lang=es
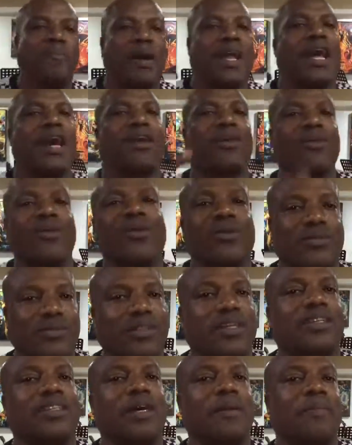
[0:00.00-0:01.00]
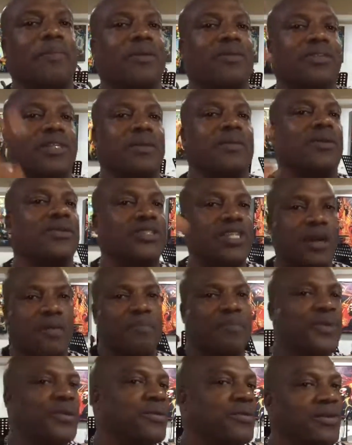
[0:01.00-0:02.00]
para Club Deportivo
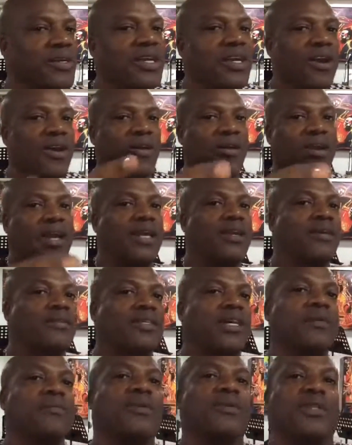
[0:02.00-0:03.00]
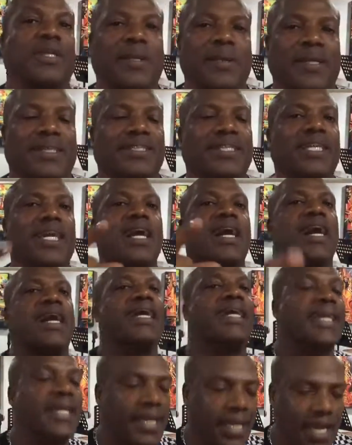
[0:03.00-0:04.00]
Champion. Ok, no se desmotiven, sigan
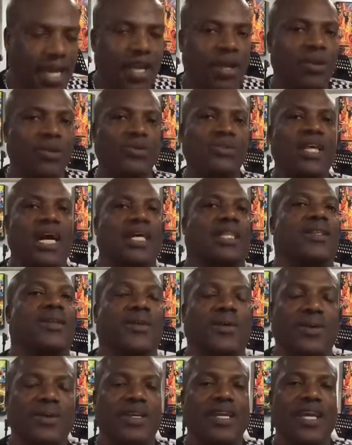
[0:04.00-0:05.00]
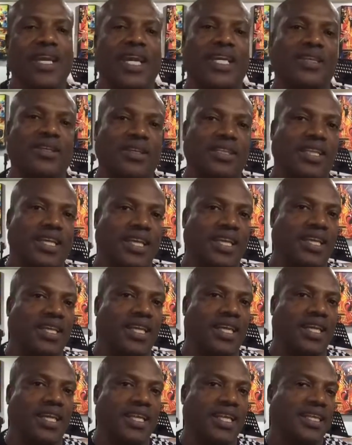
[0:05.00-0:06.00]
ahí luchando este de,
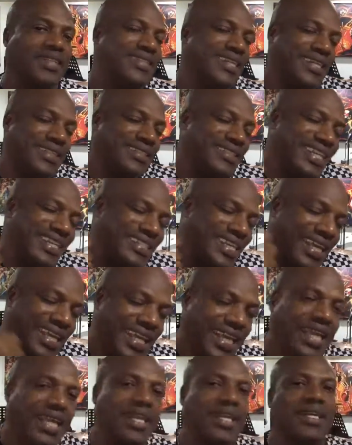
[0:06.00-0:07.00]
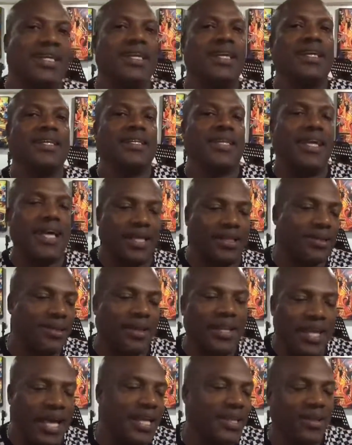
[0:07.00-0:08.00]
de, seguir, de
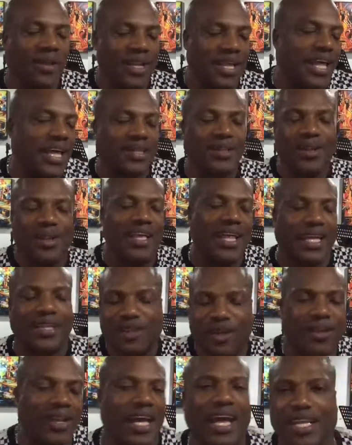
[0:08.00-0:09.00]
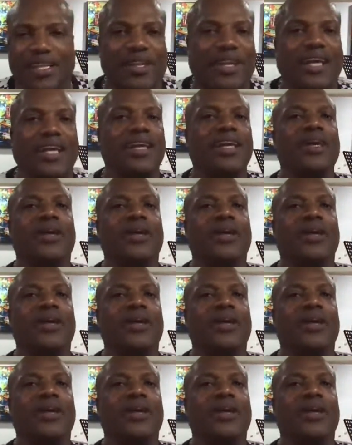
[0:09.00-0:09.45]
dándole, dándole, dándole, dándole, dándole.